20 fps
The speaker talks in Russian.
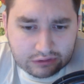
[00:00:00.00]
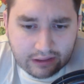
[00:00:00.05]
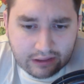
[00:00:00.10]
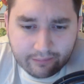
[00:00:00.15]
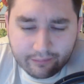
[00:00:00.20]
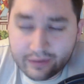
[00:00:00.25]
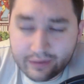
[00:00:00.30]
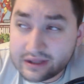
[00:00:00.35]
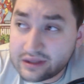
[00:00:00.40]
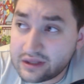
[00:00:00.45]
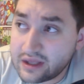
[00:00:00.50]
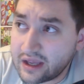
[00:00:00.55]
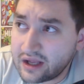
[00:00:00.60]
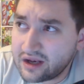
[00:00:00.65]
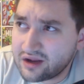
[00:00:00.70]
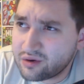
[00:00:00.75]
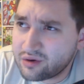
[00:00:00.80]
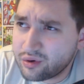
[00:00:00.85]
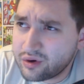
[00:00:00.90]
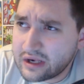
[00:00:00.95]
там, по
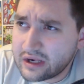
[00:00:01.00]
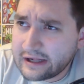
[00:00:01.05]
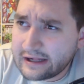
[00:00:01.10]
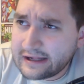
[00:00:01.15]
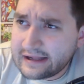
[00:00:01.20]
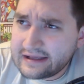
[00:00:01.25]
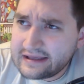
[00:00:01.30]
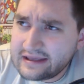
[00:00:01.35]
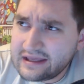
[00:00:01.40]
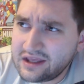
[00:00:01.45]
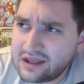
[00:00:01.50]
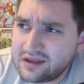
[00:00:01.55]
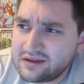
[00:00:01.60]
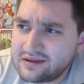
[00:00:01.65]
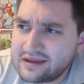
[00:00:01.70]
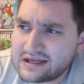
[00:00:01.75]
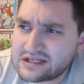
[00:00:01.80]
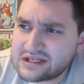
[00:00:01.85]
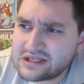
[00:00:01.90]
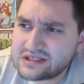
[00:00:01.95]
телеку. И
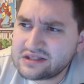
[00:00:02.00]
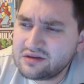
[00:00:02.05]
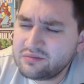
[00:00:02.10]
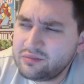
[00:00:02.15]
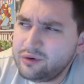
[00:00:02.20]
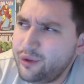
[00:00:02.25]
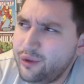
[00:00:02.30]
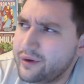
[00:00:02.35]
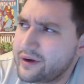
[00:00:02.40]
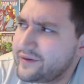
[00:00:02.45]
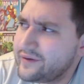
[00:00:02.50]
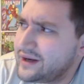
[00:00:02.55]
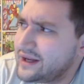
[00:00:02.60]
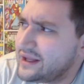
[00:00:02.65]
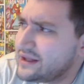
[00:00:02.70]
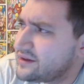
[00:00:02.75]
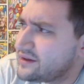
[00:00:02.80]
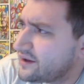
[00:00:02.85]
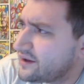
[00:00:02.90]
я сейчас не буду говорить